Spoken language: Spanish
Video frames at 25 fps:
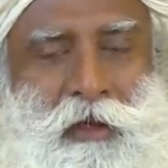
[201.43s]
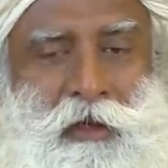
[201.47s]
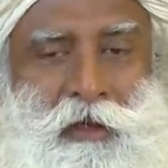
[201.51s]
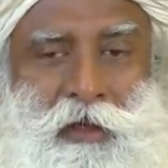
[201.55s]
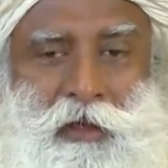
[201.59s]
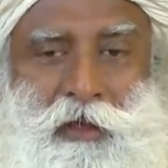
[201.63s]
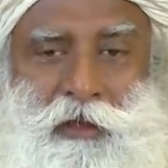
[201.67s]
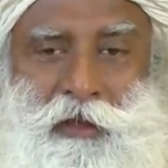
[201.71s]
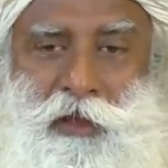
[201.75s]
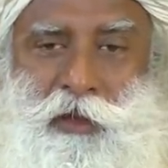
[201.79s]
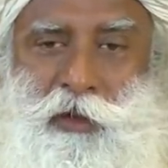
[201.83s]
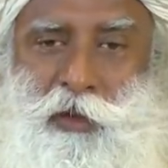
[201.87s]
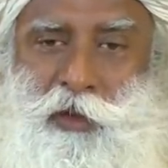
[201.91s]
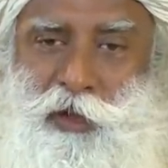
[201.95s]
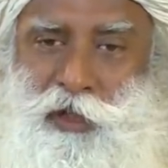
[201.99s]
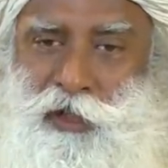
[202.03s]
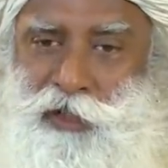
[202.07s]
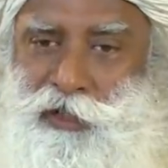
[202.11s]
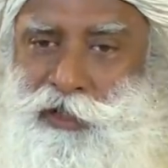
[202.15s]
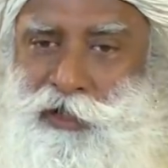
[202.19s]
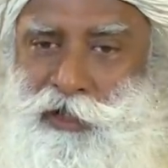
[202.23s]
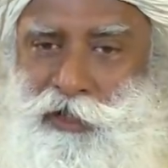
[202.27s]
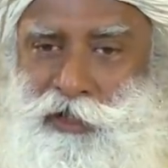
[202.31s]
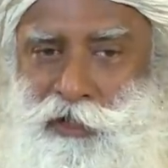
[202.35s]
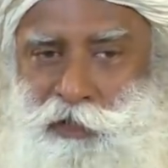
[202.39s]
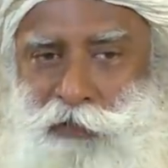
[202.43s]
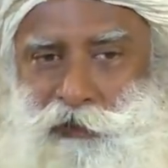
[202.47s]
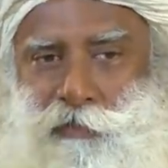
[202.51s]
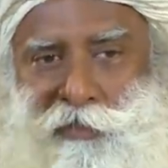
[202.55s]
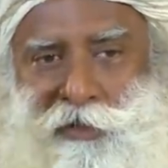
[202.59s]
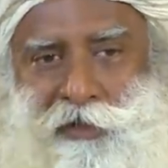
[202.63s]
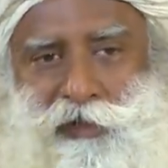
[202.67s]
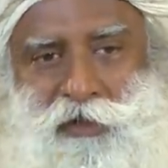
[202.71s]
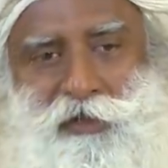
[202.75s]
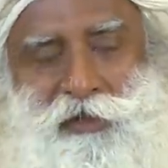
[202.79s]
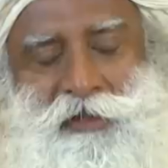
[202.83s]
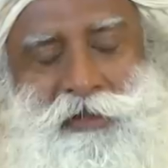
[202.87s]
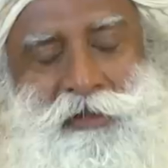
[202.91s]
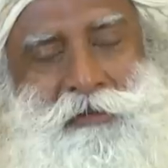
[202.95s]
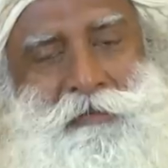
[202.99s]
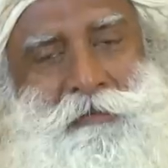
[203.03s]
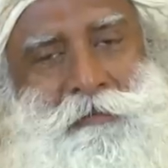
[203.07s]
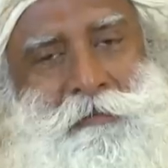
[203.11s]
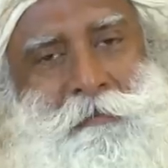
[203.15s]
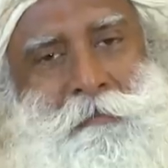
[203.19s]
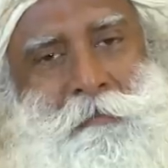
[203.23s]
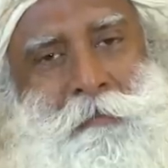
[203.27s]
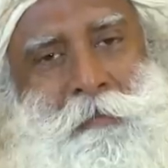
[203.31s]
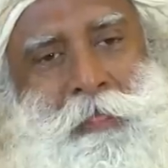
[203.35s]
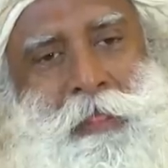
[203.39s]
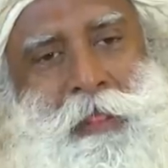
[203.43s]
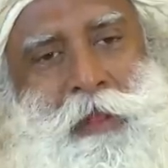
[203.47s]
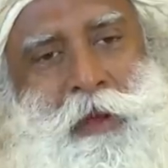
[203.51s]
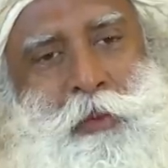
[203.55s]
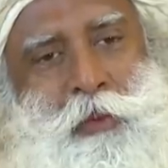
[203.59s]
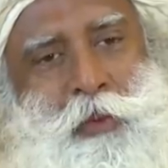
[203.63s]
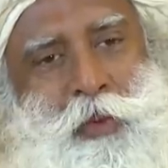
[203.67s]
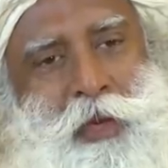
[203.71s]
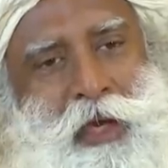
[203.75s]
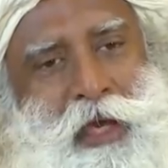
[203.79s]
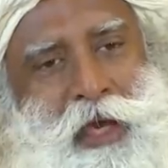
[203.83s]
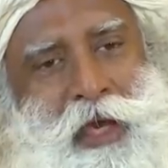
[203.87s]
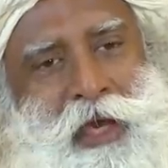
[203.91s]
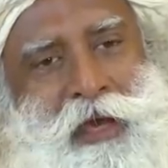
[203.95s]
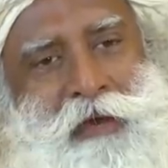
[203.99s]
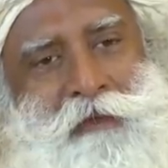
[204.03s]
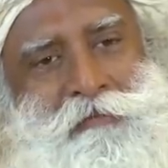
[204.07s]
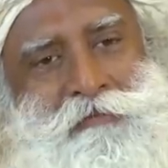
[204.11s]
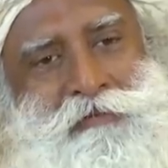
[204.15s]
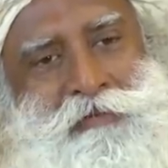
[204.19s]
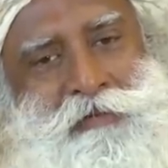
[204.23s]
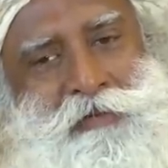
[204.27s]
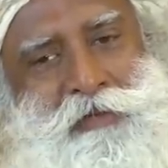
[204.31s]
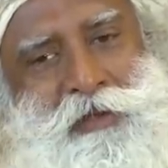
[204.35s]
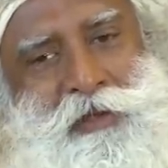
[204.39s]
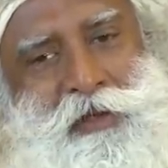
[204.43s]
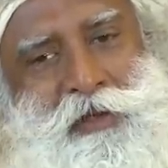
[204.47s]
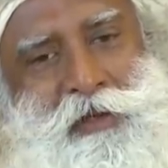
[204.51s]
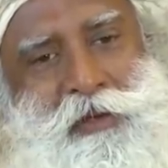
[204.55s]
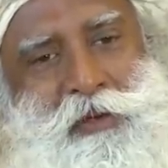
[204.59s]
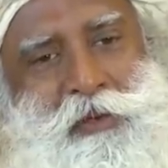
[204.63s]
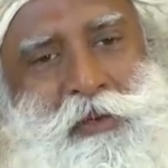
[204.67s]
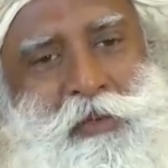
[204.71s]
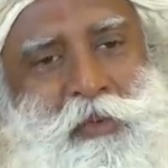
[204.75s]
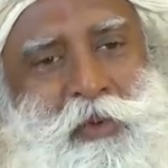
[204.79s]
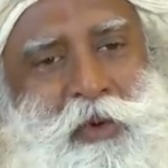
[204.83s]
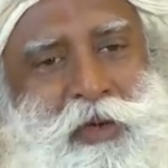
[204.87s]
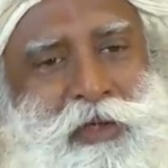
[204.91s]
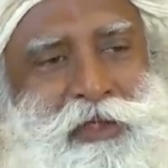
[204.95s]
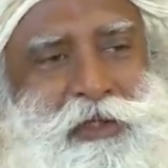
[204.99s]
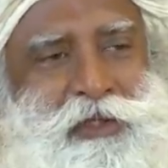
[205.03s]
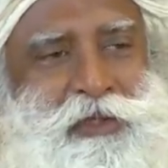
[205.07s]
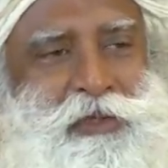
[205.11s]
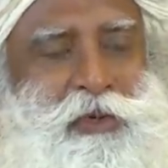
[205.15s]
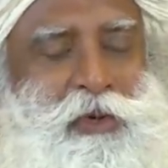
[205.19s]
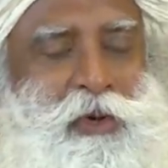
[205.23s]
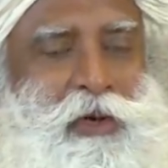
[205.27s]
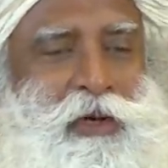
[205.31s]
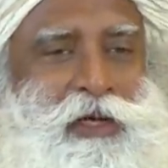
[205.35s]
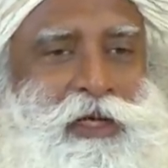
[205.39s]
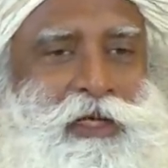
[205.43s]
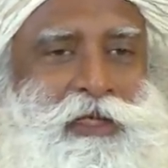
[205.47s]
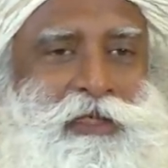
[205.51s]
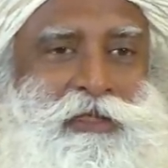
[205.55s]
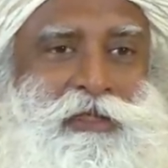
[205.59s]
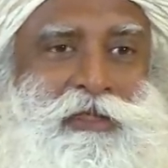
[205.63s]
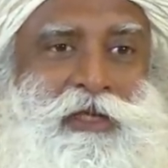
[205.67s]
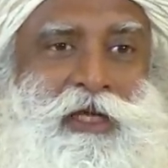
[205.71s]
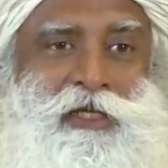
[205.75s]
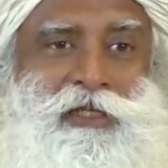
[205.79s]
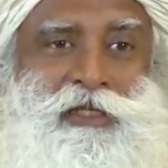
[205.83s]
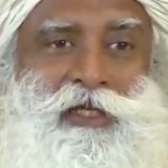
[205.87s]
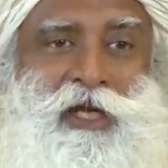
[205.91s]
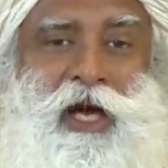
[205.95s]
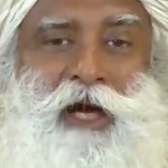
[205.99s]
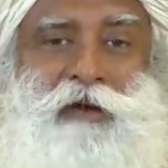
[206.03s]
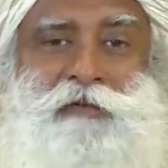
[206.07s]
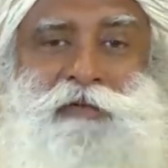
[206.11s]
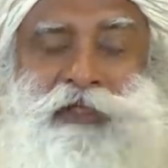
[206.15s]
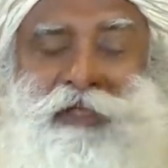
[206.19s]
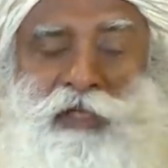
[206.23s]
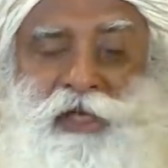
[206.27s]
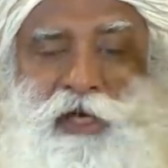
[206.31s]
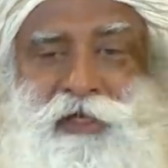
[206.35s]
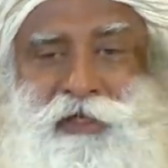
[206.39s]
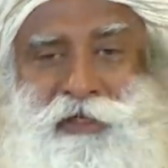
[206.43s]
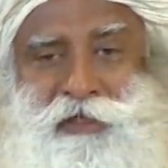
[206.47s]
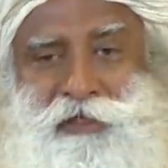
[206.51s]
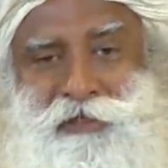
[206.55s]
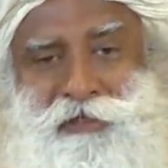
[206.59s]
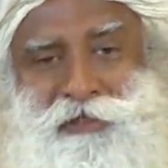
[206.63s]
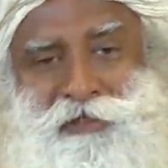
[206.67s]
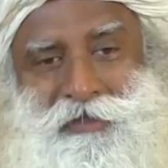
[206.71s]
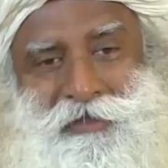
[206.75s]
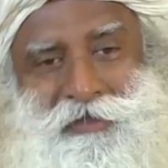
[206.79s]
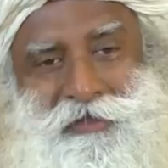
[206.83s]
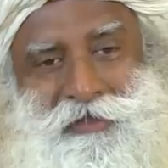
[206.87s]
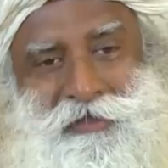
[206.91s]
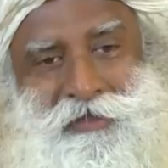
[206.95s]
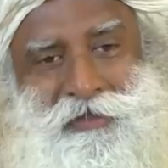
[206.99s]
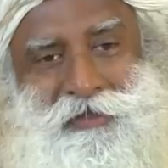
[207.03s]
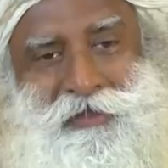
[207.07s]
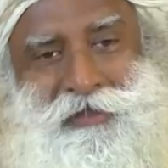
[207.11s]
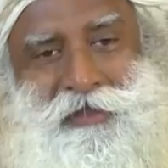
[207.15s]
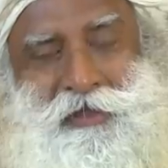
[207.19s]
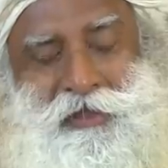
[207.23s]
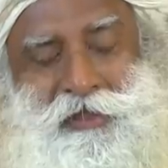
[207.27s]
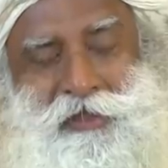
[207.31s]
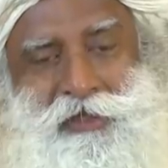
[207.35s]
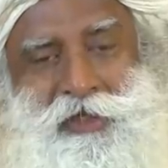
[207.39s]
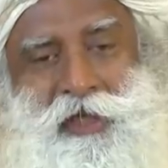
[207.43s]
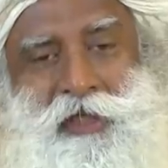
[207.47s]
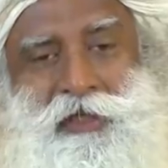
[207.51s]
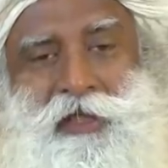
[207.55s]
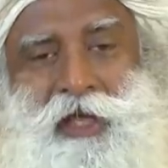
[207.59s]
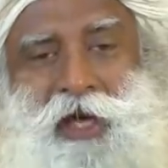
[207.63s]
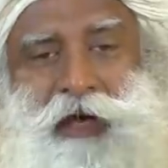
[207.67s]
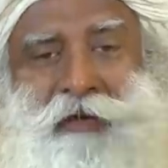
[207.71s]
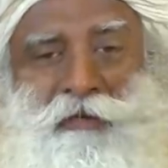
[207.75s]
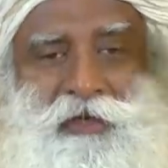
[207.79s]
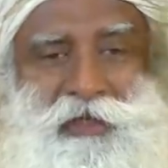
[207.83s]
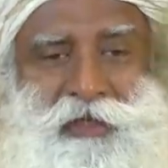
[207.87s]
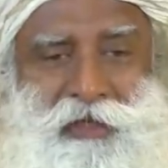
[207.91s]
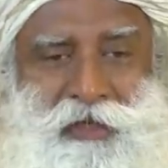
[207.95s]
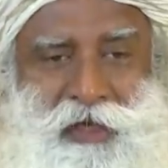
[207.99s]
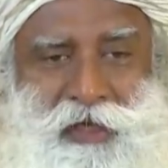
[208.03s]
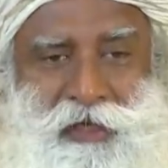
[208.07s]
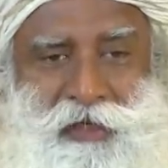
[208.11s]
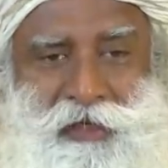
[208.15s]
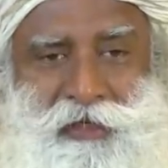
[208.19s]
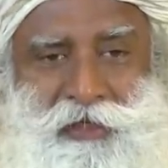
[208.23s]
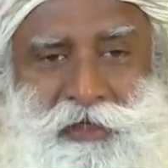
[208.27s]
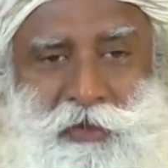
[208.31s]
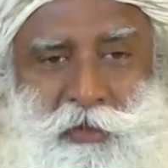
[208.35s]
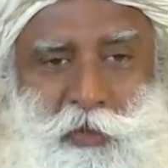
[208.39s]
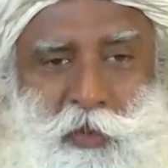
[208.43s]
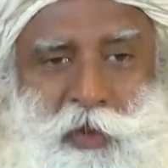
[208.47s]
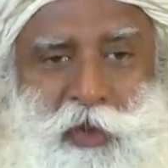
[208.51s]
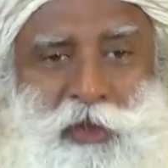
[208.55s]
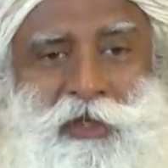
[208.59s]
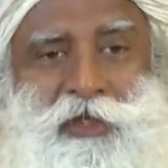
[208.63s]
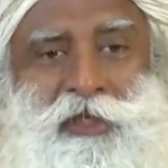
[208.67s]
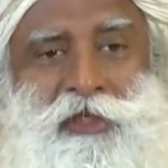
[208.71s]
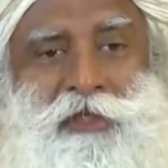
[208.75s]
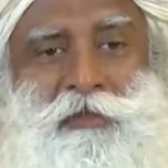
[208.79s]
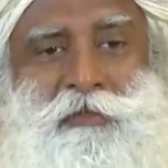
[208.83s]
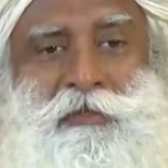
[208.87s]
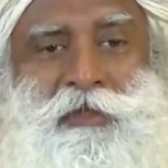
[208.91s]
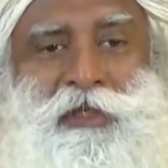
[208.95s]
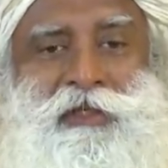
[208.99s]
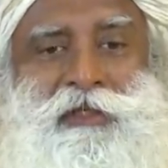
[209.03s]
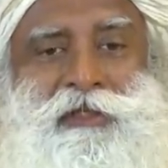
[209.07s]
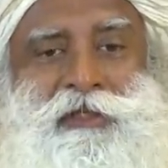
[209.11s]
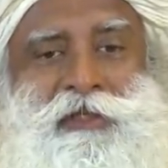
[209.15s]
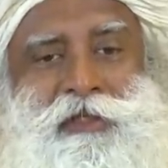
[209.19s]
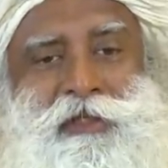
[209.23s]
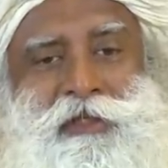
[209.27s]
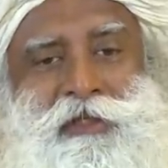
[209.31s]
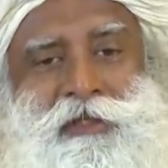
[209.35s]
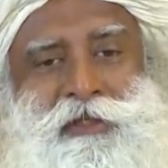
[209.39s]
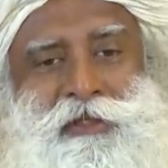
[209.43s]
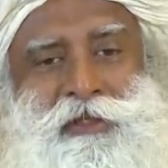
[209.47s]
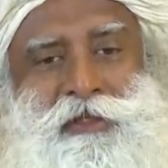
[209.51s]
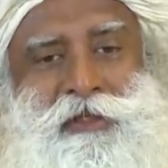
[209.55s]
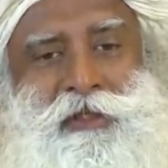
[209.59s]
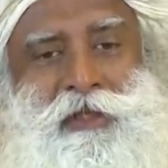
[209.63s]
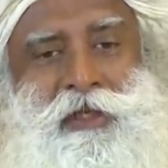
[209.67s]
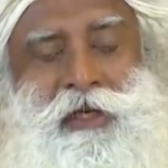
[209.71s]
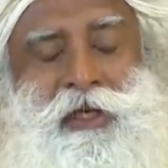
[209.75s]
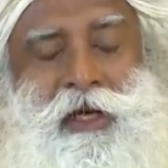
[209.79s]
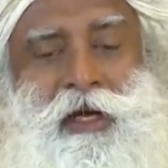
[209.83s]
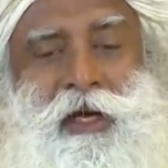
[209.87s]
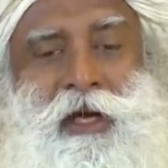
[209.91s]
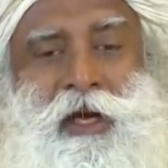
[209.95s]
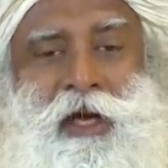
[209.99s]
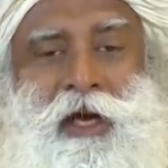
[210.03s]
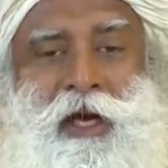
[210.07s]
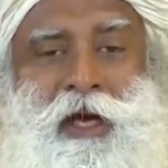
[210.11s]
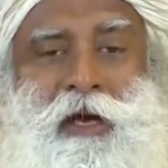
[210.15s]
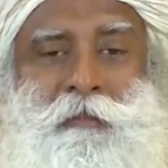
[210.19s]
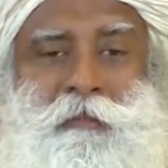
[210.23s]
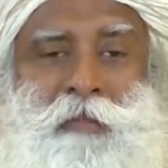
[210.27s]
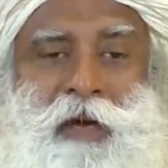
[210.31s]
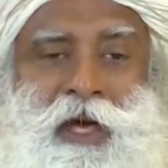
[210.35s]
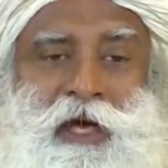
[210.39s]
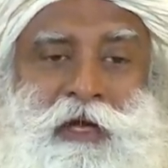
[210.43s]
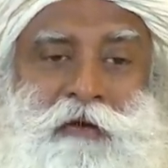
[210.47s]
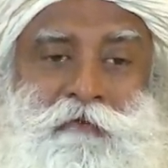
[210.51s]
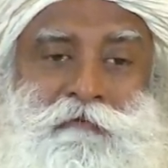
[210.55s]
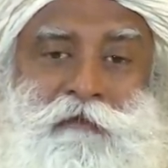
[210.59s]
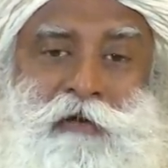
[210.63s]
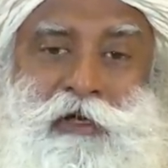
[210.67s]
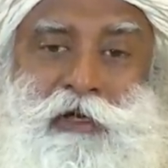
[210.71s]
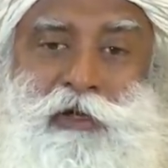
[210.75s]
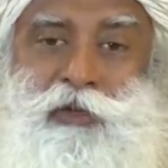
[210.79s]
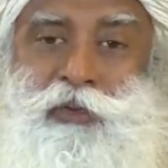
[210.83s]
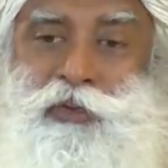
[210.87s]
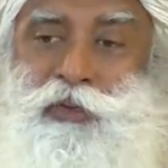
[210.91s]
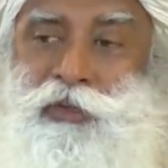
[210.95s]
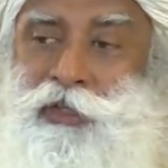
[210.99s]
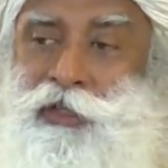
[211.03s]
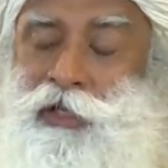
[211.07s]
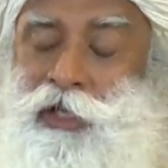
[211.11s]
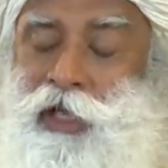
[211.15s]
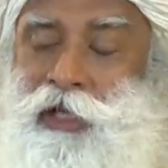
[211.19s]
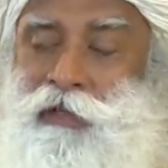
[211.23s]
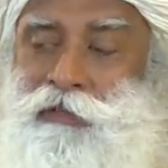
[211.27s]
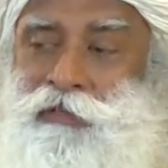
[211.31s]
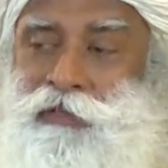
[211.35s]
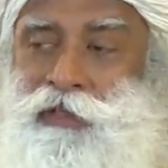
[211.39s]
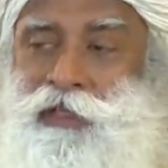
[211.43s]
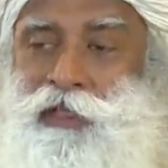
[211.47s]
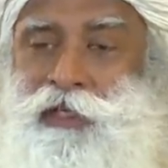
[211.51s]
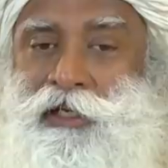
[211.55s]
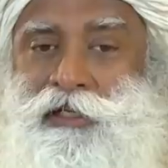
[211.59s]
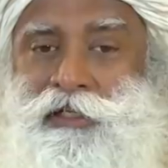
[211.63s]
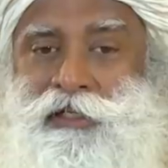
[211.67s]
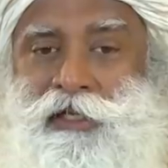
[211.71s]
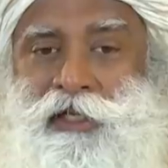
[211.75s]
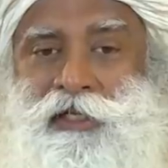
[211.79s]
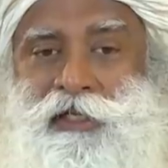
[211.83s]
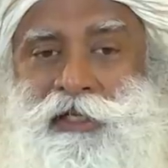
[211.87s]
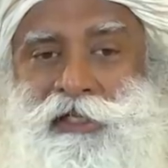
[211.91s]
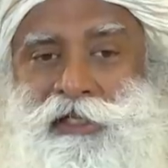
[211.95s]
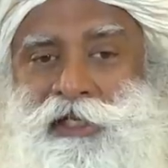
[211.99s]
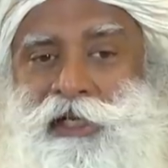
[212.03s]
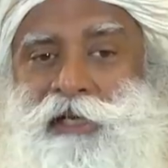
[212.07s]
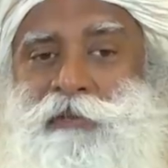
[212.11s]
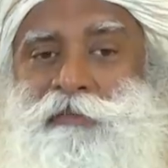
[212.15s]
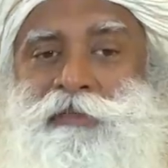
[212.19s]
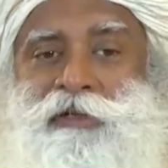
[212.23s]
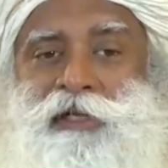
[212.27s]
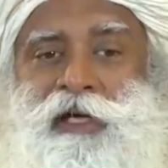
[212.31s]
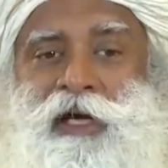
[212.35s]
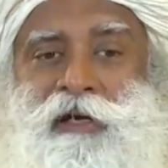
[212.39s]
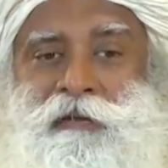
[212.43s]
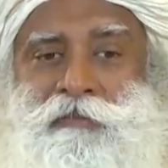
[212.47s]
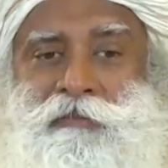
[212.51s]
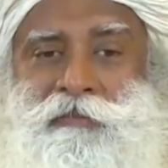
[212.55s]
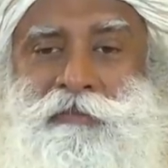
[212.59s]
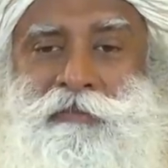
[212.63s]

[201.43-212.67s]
En los sistemas yógicos tenemos lo que se llama Dasha Badanis, Shatadavanis lo que significa es que un hombre hará 10 cosas al mismo tiempo.